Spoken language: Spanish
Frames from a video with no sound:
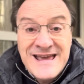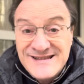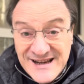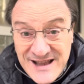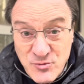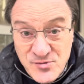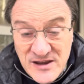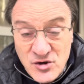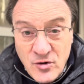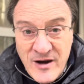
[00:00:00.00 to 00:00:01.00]
Ya estamos
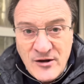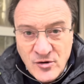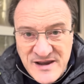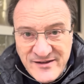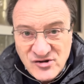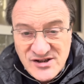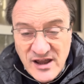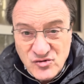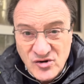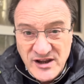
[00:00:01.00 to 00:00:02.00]
viendo cómo la economía de los
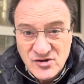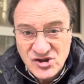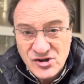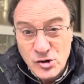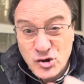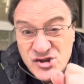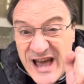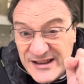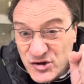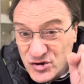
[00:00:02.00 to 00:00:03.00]
Estados Unidos, los
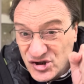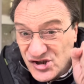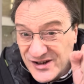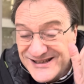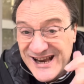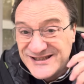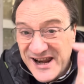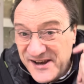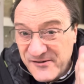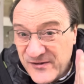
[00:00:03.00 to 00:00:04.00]
datos, ya
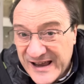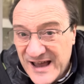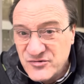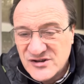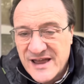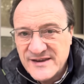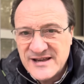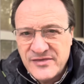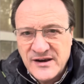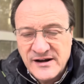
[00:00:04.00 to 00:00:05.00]
están reflejando esa
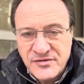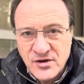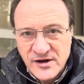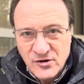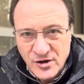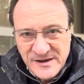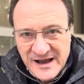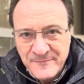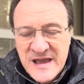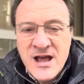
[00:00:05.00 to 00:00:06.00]
desaceleración
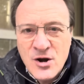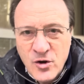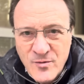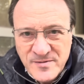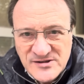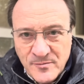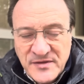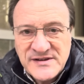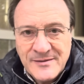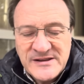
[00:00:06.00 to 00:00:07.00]
económica. Lo hemos visto
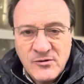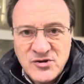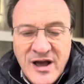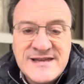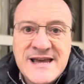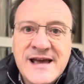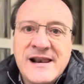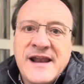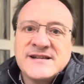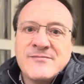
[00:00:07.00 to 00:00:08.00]
precisamente cuando ayer
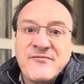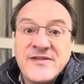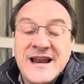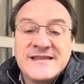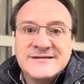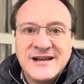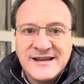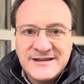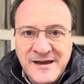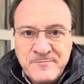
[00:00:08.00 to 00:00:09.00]
la Reserva Federal de
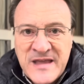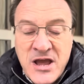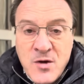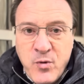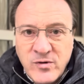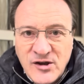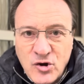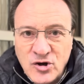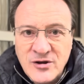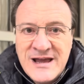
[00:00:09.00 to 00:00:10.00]
Atlanta
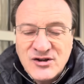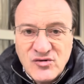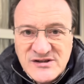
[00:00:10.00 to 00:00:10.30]
publicó su